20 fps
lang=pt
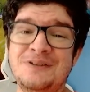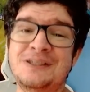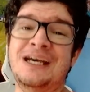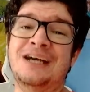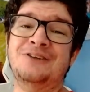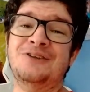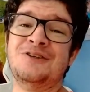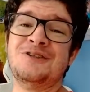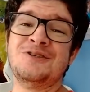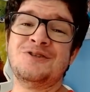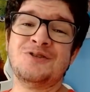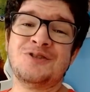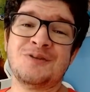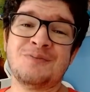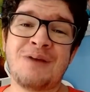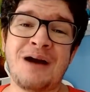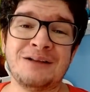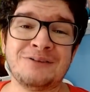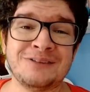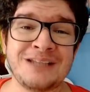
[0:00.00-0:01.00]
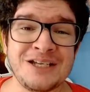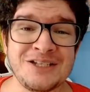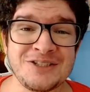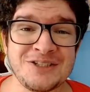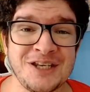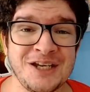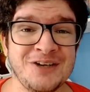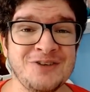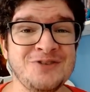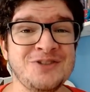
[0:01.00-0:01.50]
Vingadores Ultimato tá
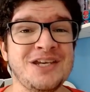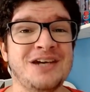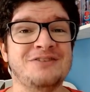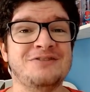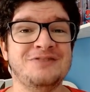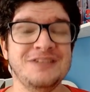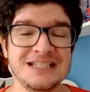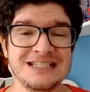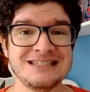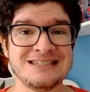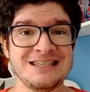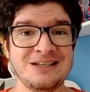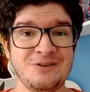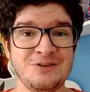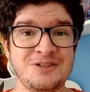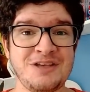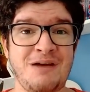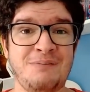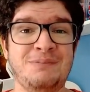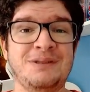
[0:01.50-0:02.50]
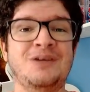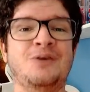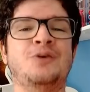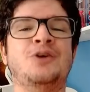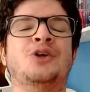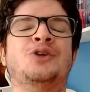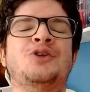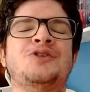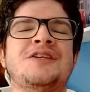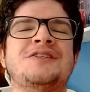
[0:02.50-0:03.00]
estreando dia 25 de abril
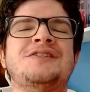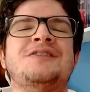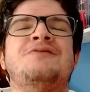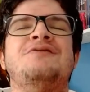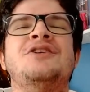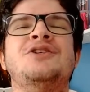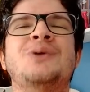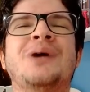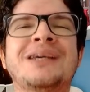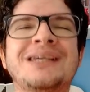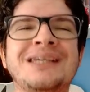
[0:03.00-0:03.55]
e eu trouxe esse vídeo